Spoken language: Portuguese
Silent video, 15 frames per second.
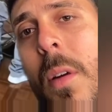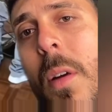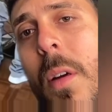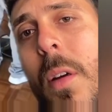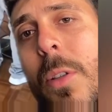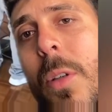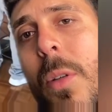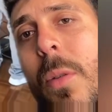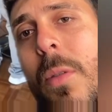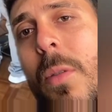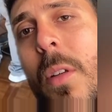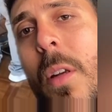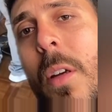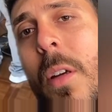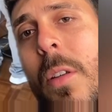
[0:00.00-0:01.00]
Aí chegou os
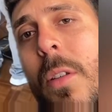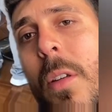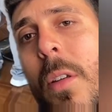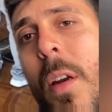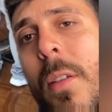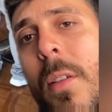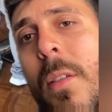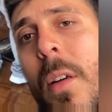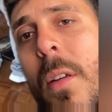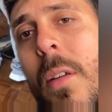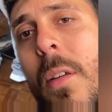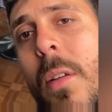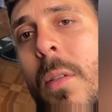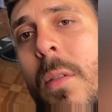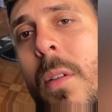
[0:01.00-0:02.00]
clientes
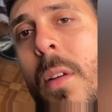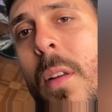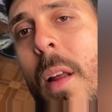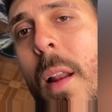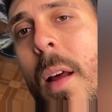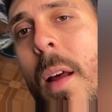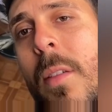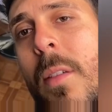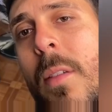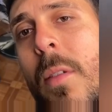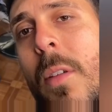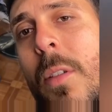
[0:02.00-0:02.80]
atrasados aí, senta lá, vocês não